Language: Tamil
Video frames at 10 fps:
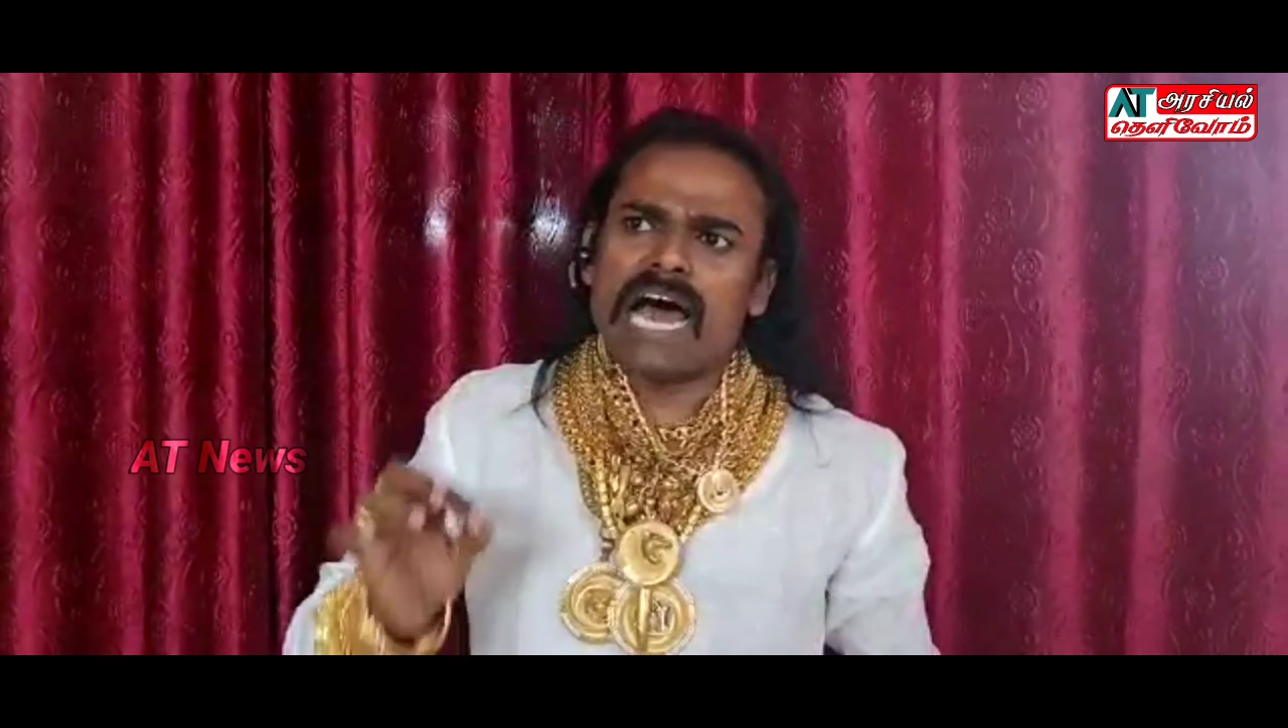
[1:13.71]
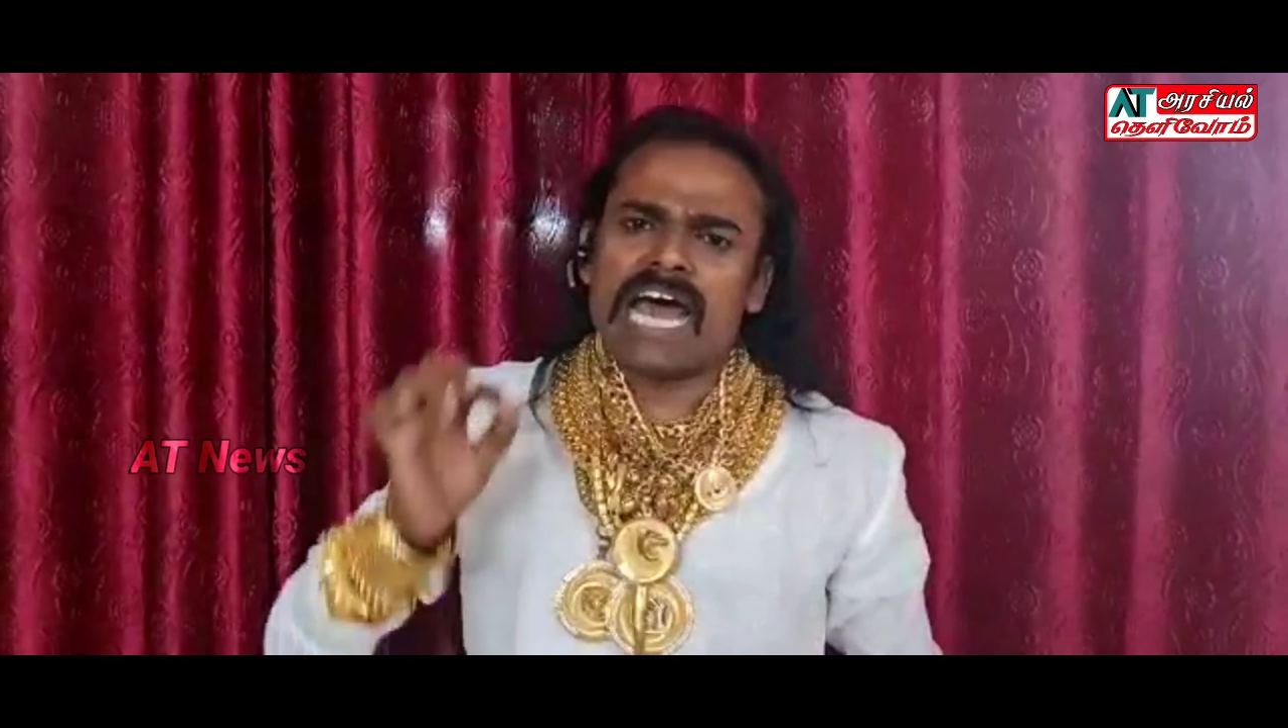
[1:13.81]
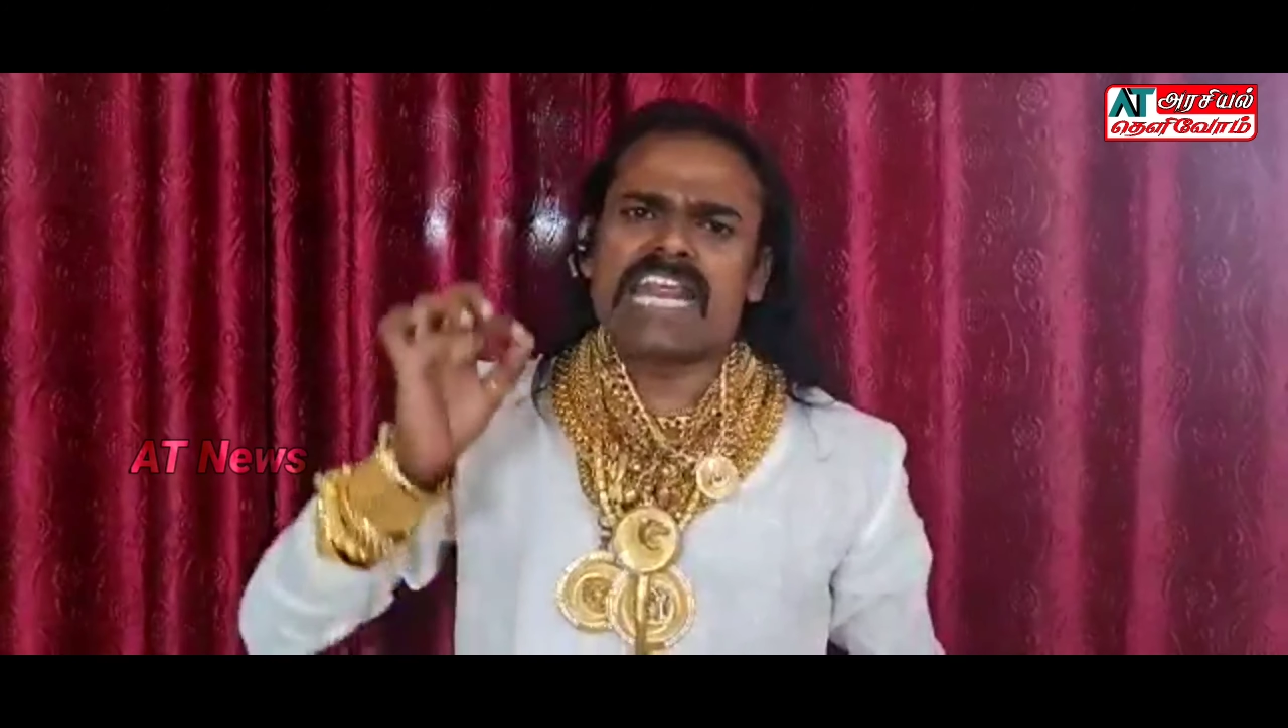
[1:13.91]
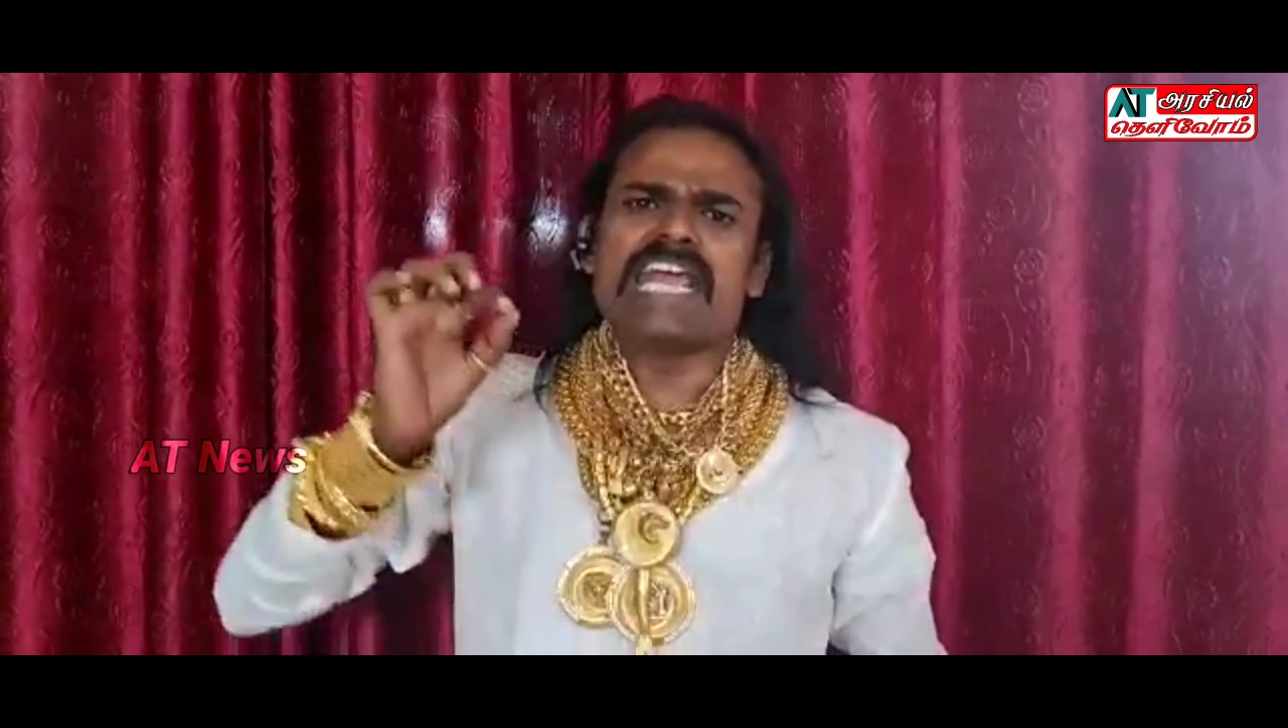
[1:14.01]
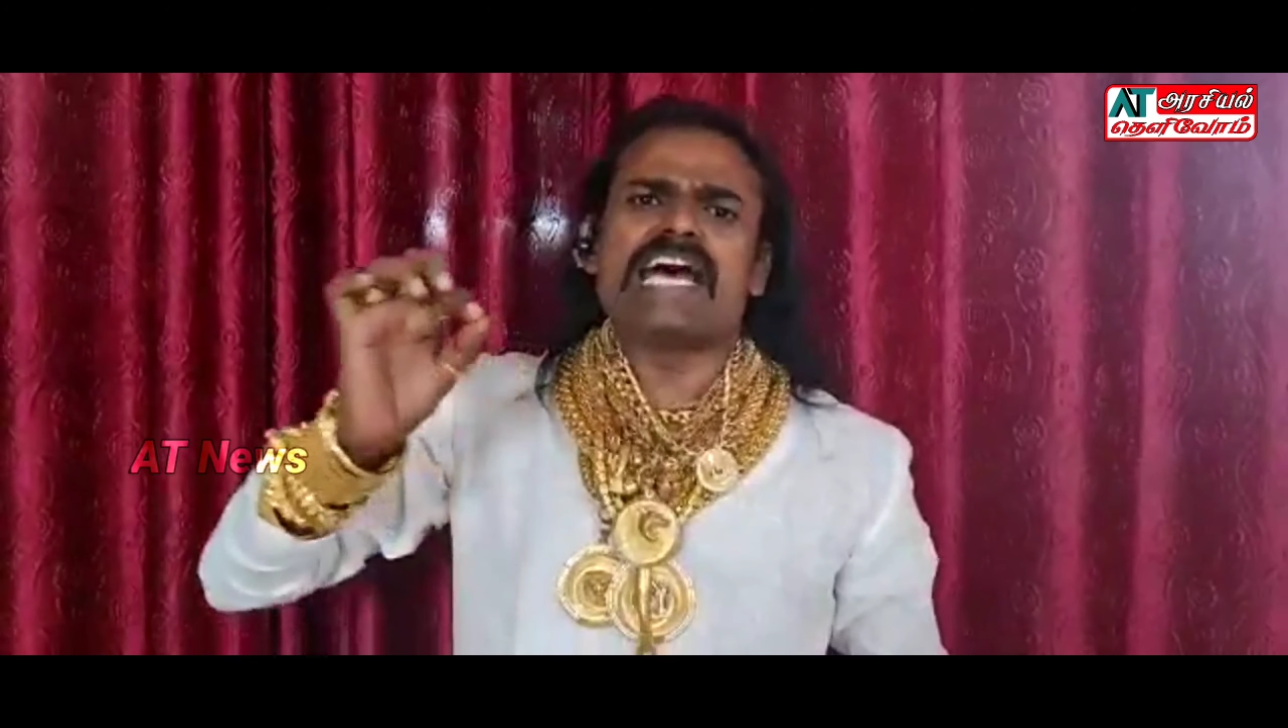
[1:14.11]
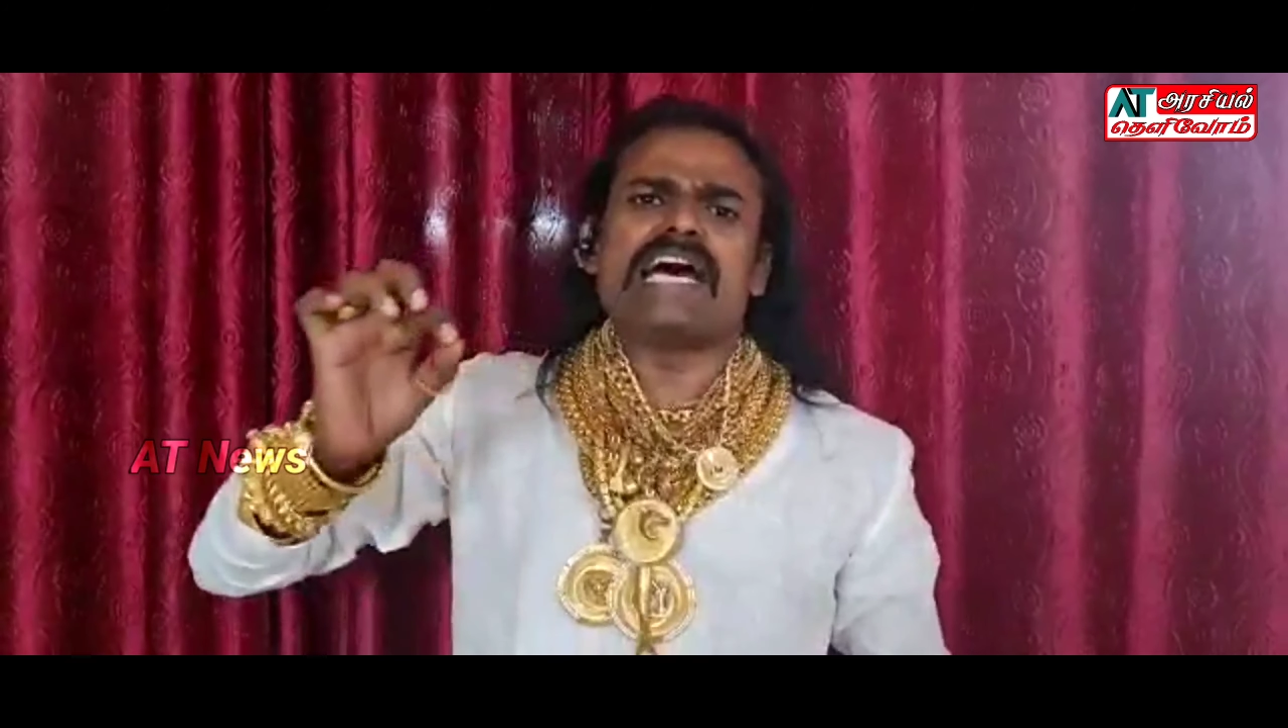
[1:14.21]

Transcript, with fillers: அரிய